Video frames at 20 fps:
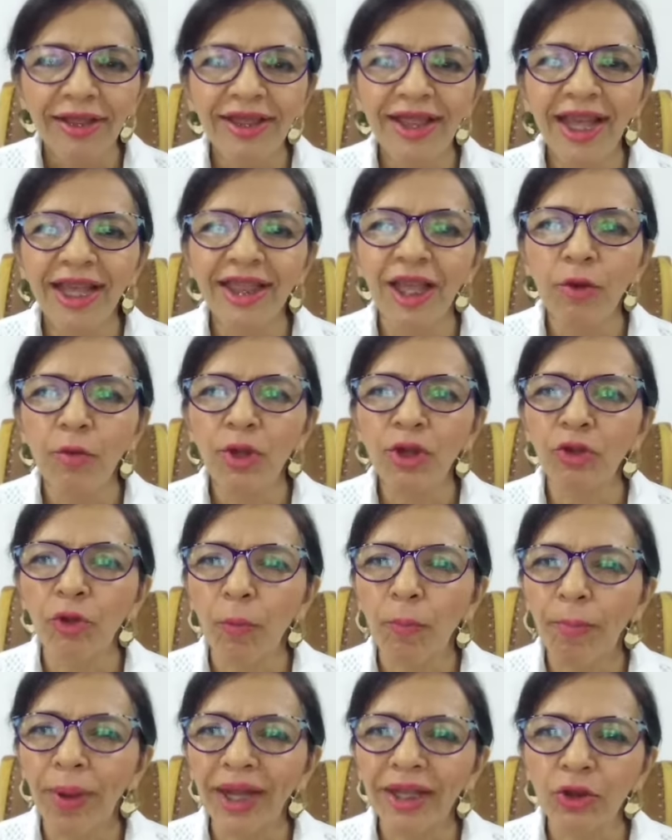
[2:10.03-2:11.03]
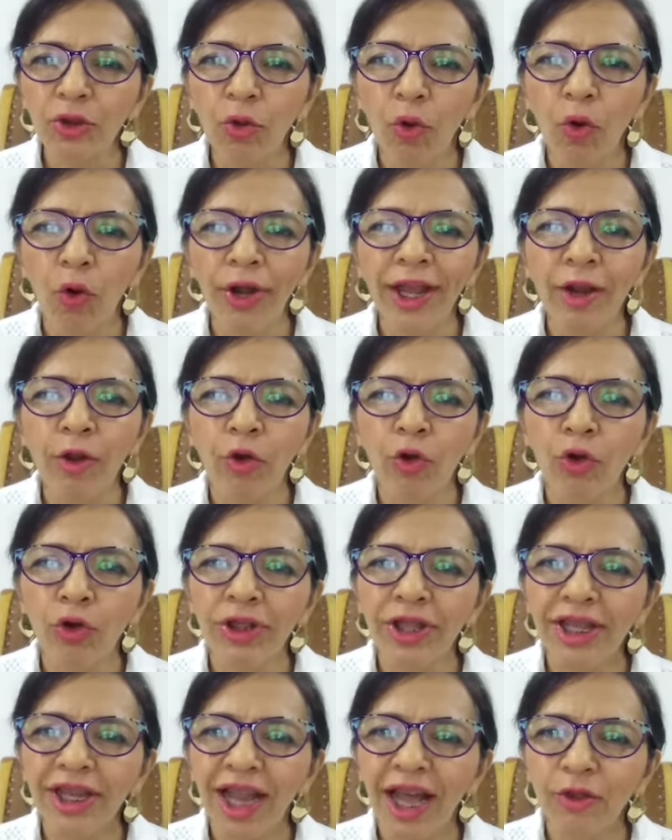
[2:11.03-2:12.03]
desde nuestros pastores,
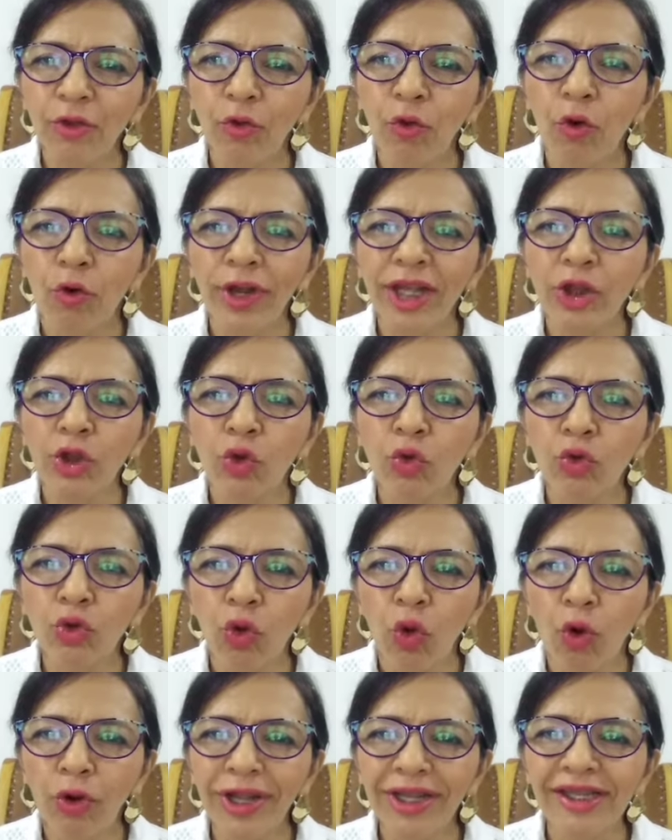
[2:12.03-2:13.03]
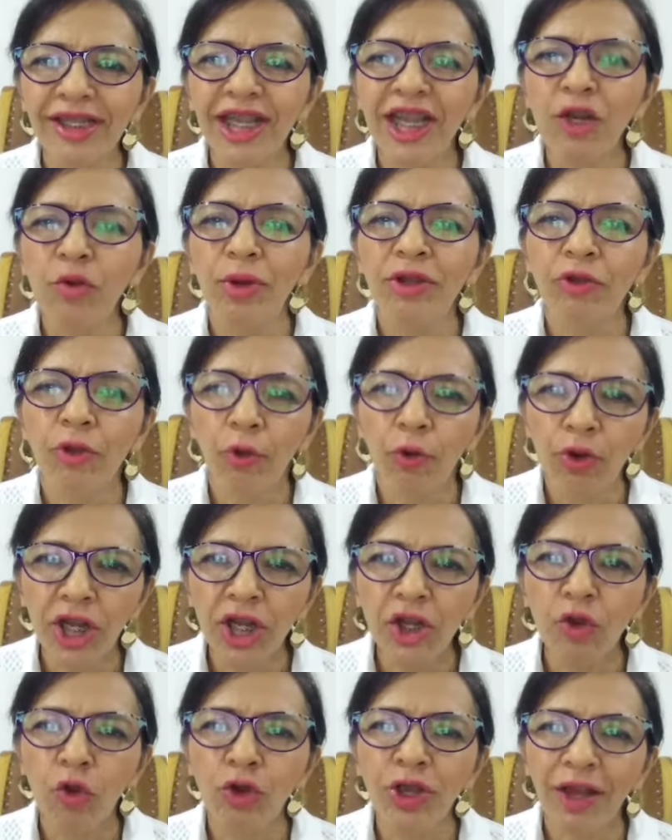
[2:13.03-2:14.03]
coordinadores, tutores y nuestros
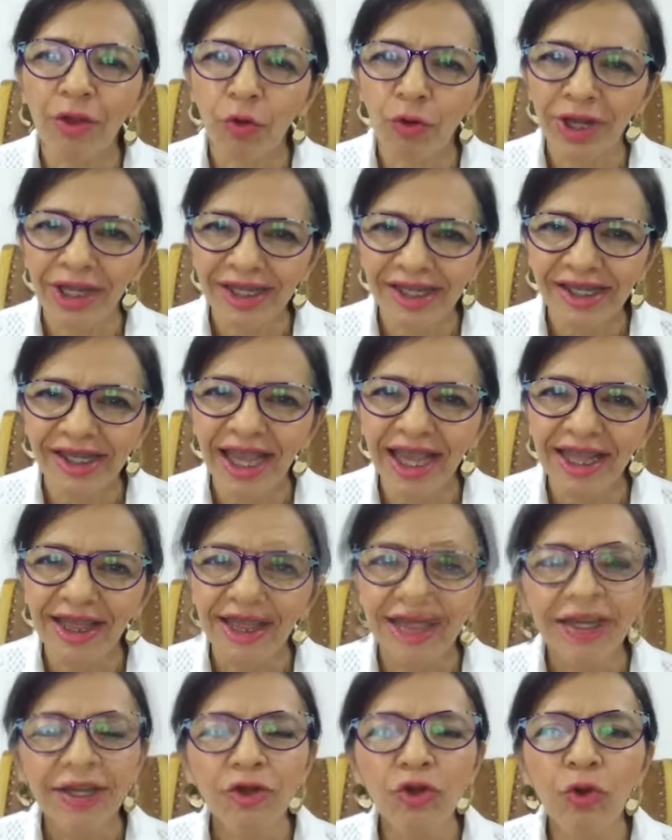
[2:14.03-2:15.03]
niños y adolescentes.